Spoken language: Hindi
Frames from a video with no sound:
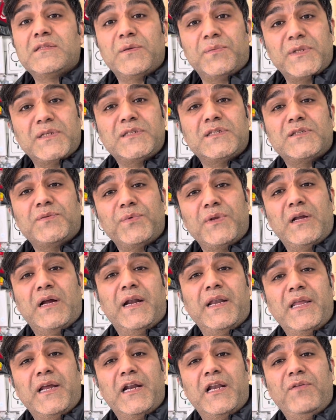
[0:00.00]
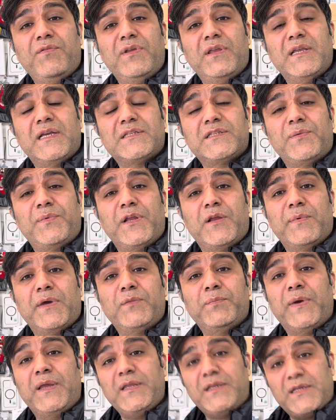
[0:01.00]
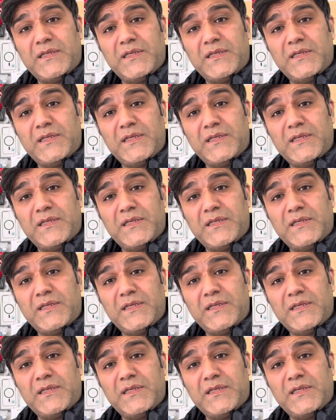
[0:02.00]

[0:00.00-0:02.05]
जबरदस्त किस्म की गाड़ियाँ खड़ी हुई है यासर भाई के बाद भाई